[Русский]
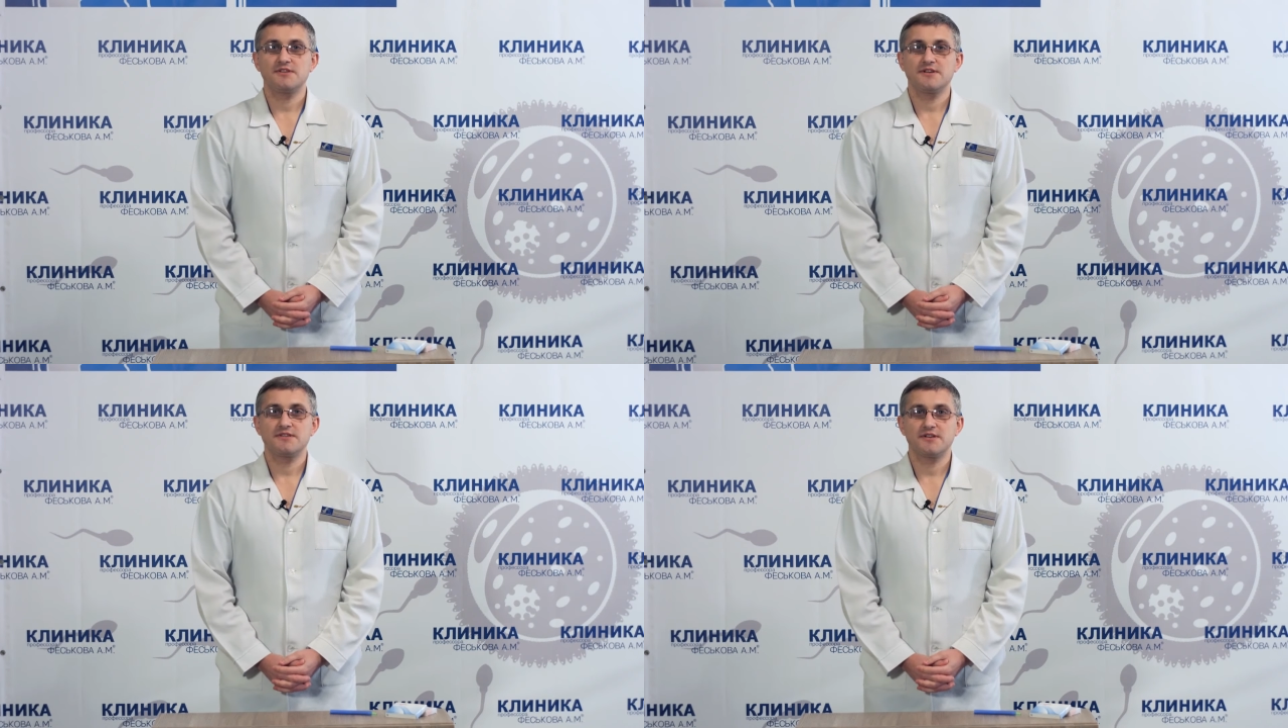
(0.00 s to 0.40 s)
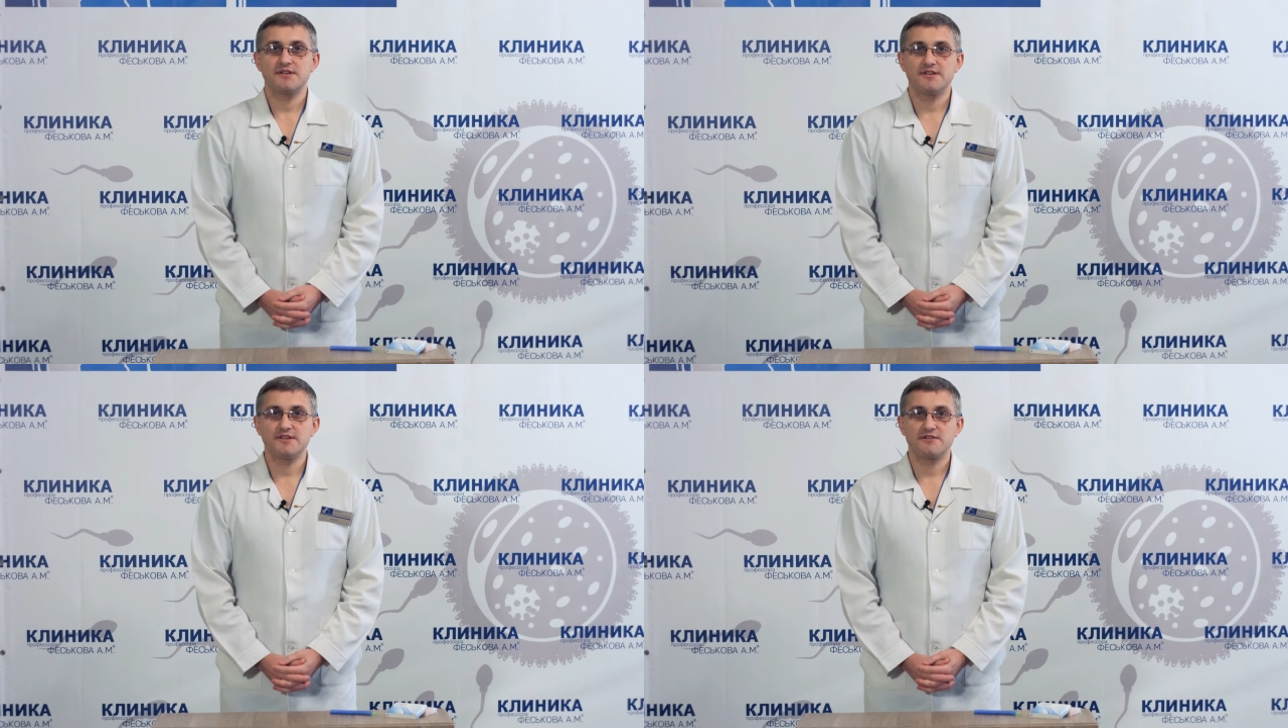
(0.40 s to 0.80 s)
ни одна
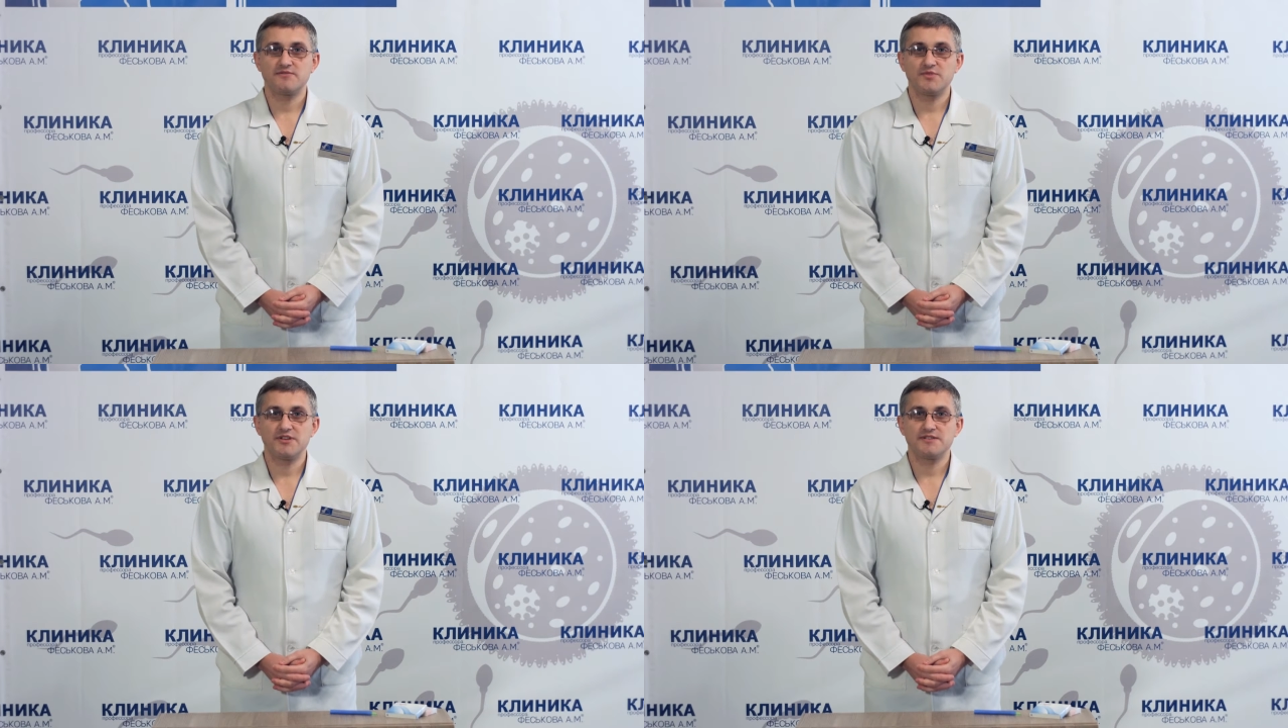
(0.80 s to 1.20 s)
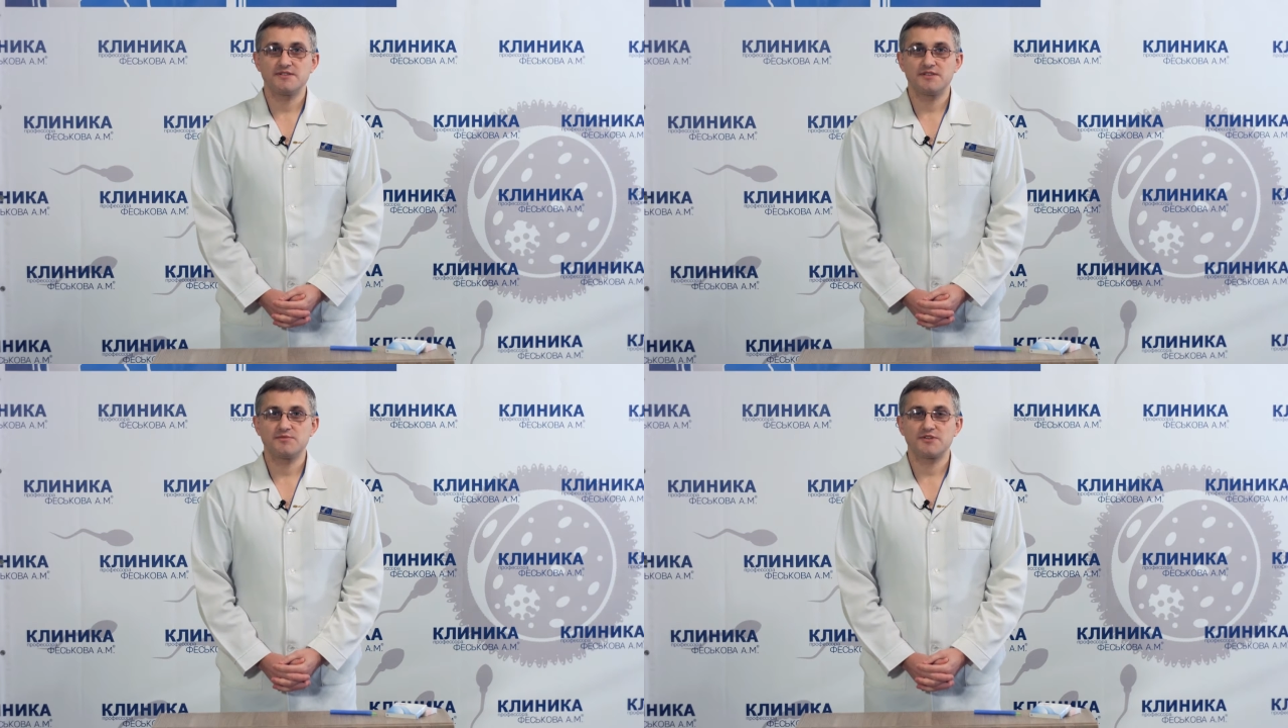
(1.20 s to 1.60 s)
клиника в мире
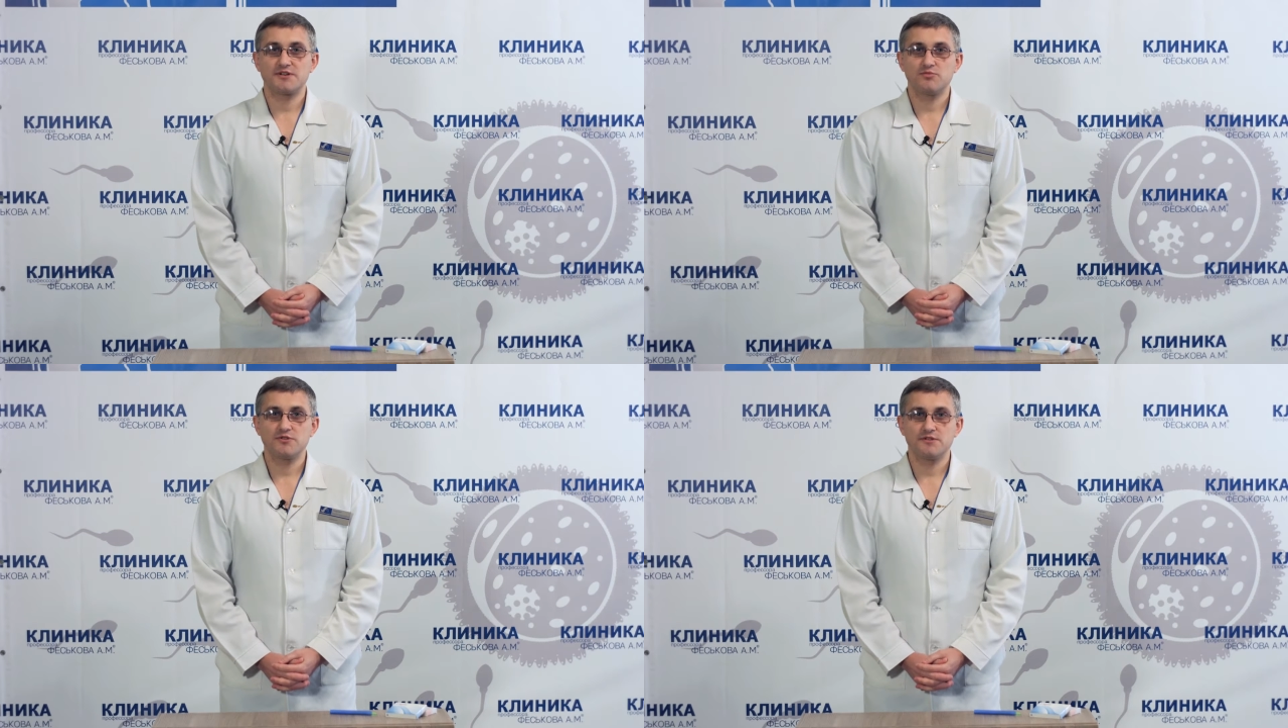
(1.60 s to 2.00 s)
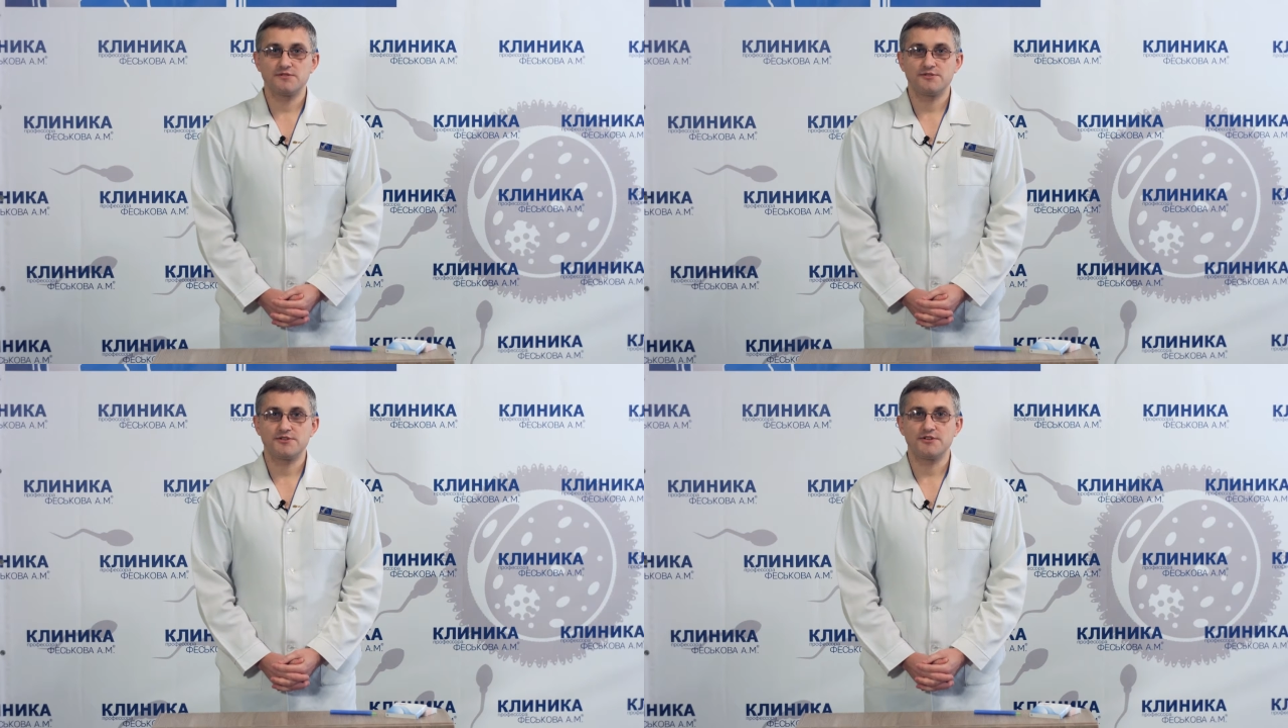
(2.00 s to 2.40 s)
системно
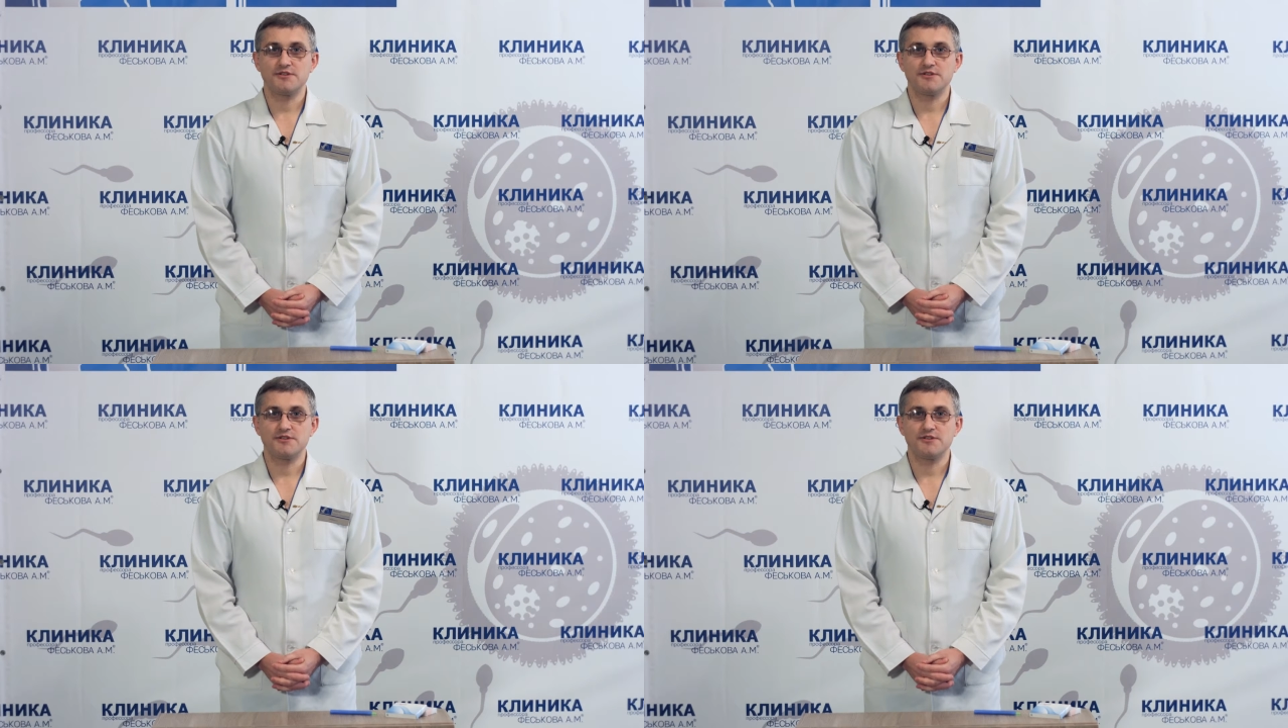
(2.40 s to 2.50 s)
работающая